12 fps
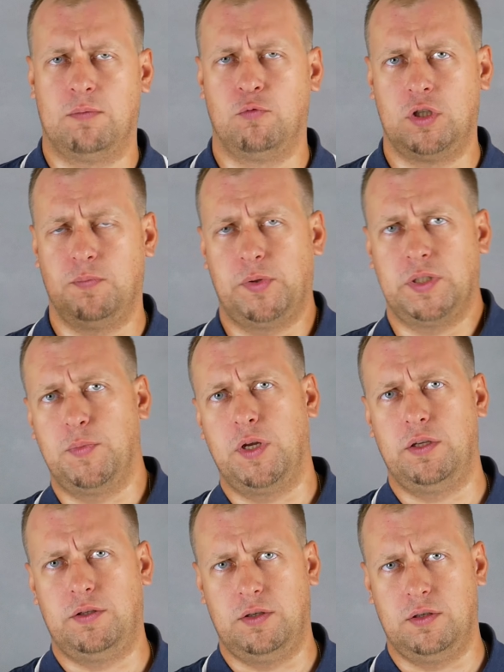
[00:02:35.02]
там можно
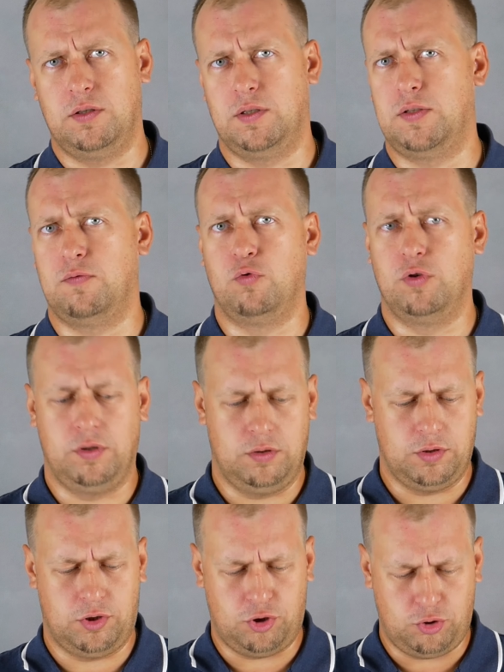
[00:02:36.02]
посмотреть э,
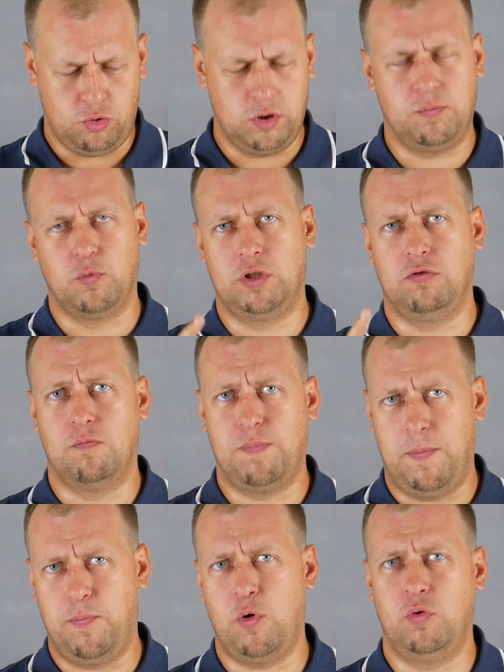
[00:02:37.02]
свой э, счет, можно его
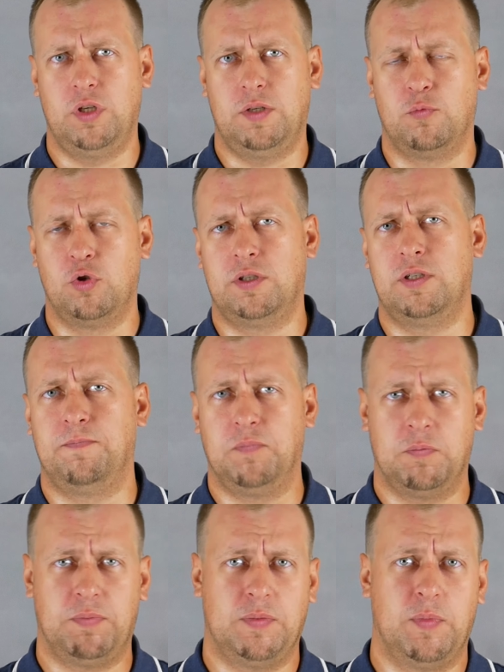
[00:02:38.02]
пополнить, можно
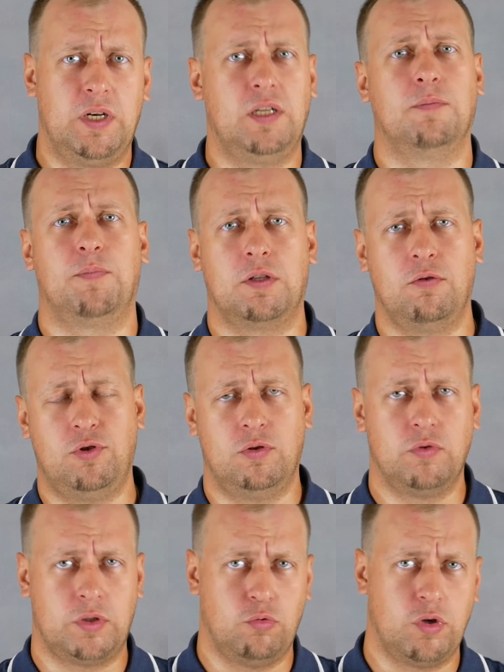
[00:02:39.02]
посмотреть там
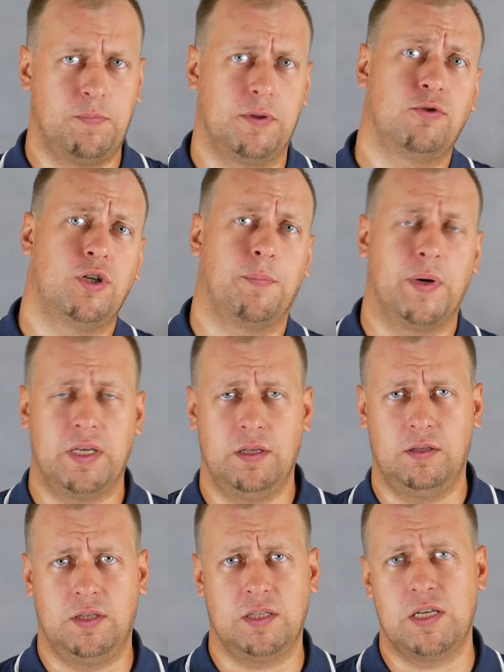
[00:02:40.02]
подключенные услуги, подключать
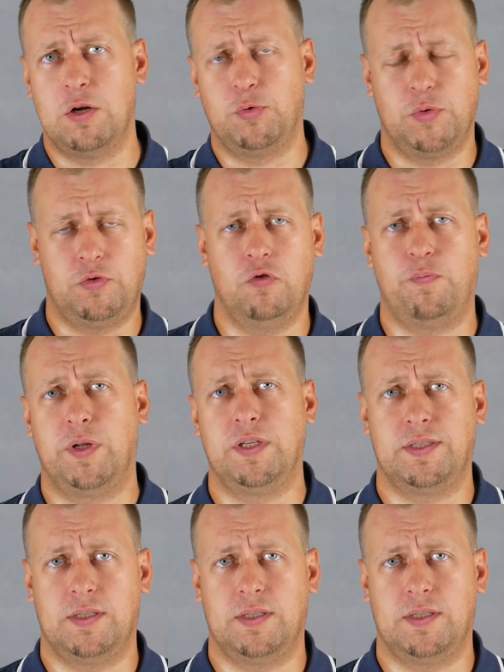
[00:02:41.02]
пакеты и так далее, В общем, все вполне